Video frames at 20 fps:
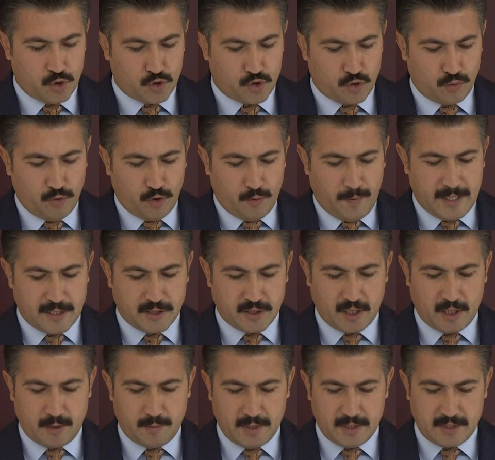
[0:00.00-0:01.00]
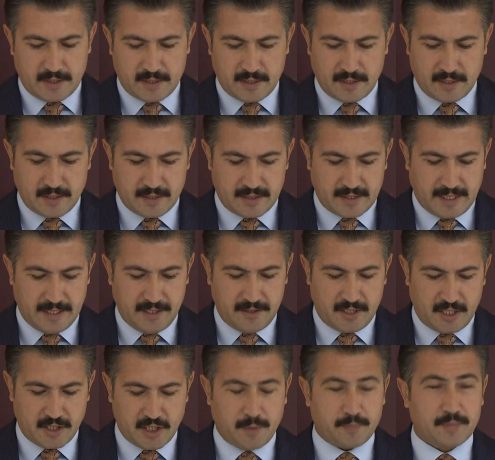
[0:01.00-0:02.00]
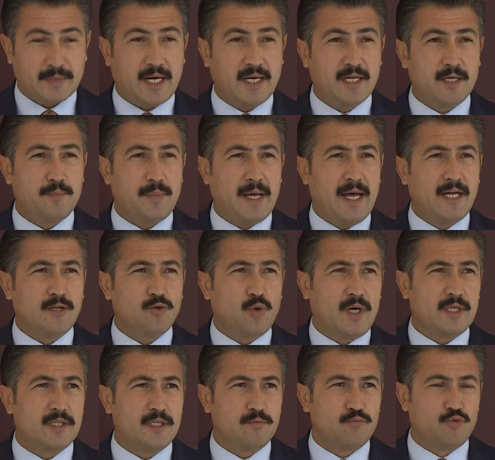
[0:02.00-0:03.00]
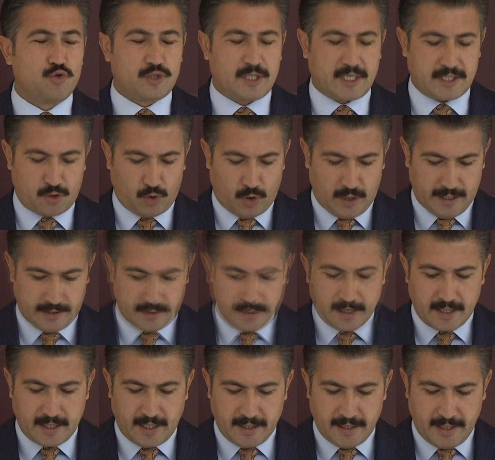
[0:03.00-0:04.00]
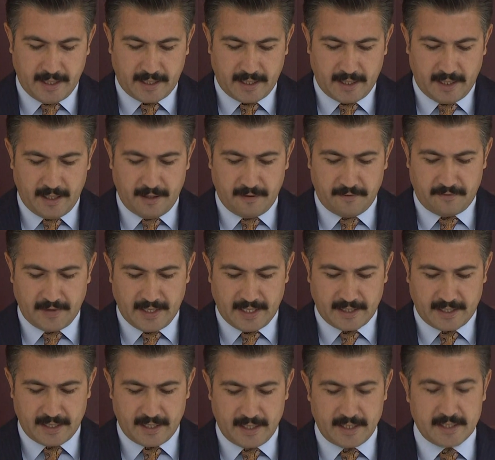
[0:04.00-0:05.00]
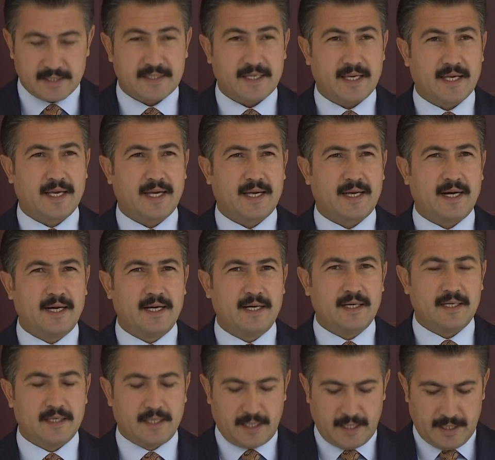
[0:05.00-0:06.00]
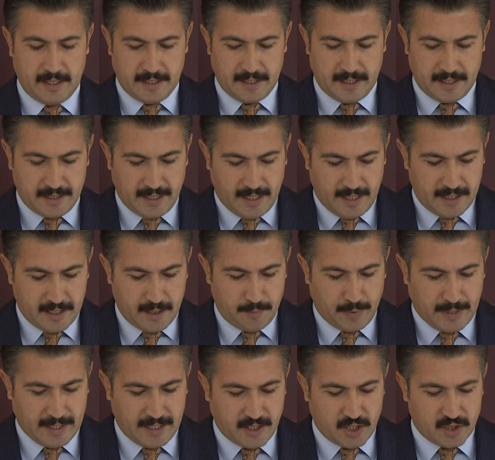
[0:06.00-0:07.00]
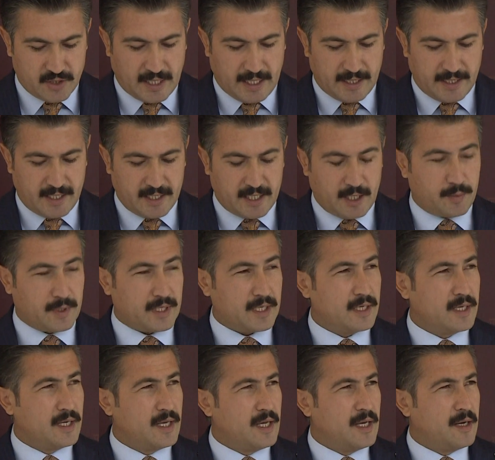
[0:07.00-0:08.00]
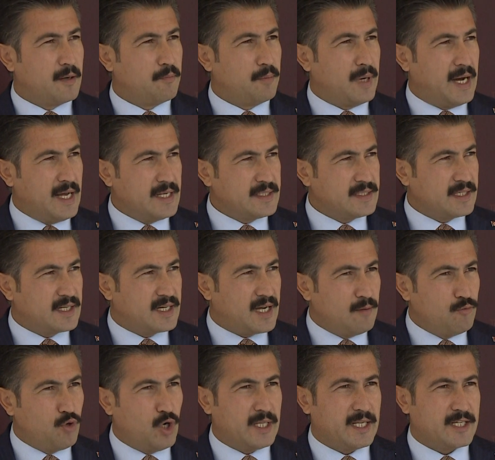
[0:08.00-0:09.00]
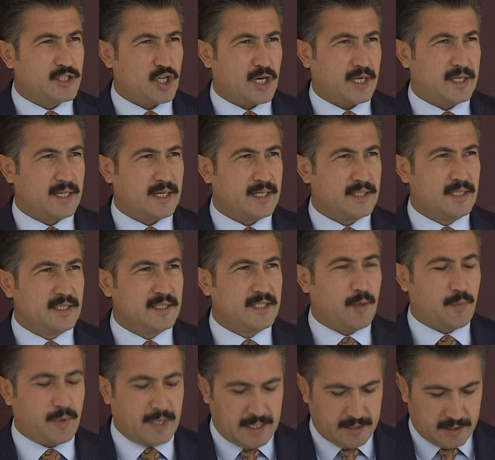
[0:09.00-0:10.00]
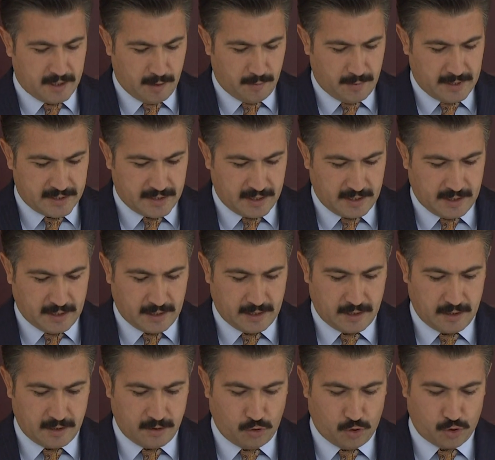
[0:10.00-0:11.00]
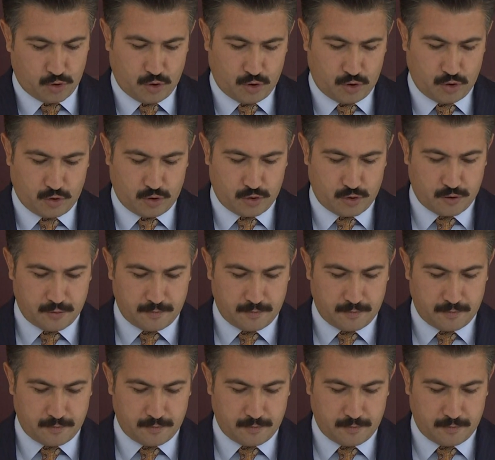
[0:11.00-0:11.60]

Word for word: Cumhurbaşkanımız Sayın Recep Tayyip Erdoğan'ın müjdesi olan KYK, vergi, SGK, idari para cezaları gibi bazı kamu alacaklarının yapılandırılmasını öngörüyoruz.